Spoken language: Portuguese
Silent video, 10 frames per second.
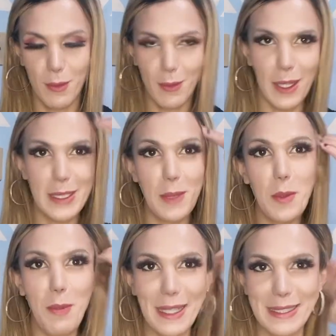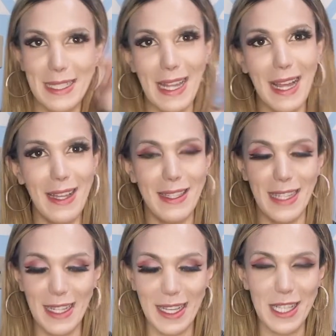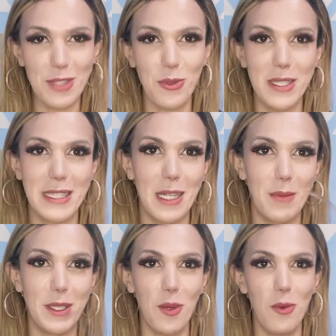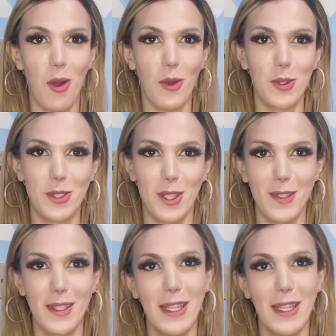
Ele sempre passa lá e ele ganha as coisas. Aí ele me deu o óculos, ó.